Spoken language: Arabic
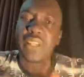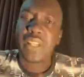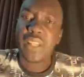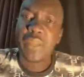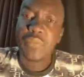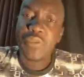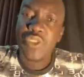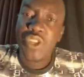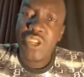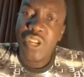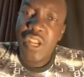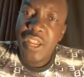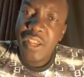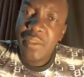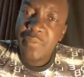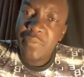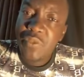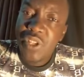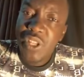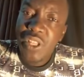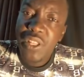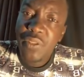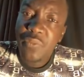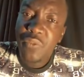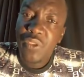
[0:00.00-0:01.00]
ترتكب جرائم
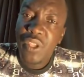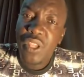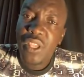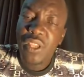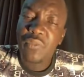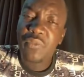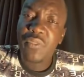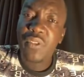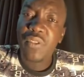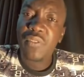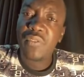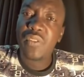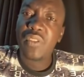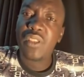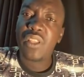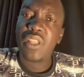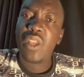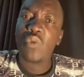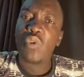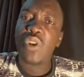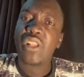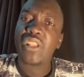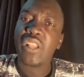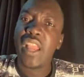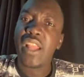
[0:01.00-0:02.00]
زي دي في في في
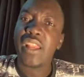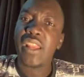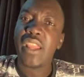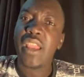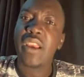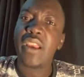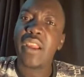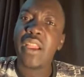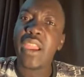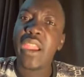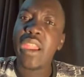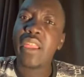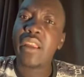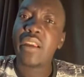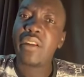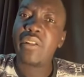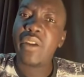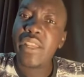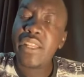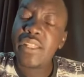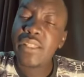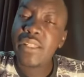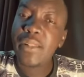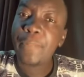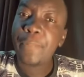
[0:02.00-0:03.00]
دوله ثانيه
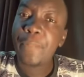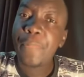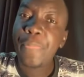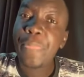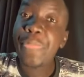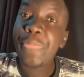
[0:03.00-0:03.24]
كويس